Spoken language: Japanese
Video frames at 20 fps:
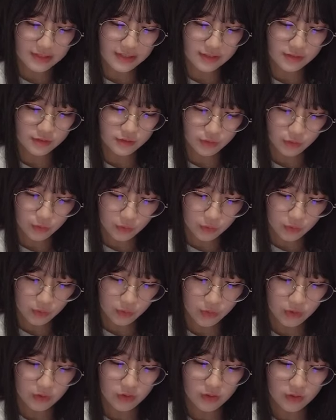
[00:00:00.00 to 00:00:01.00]
あひろなさ
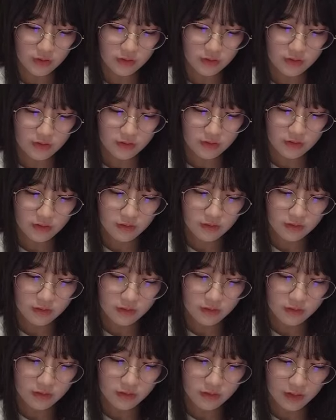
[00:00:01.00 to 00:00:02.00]
んと
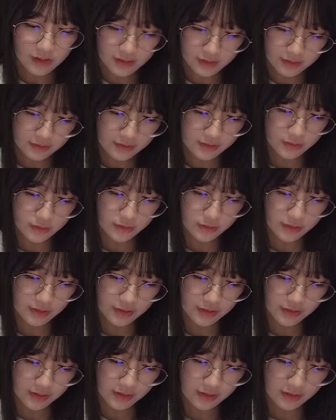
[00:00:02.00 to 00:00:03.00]
あれ
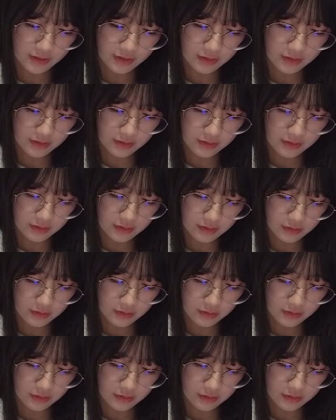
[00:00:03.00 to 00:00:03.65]
それだけ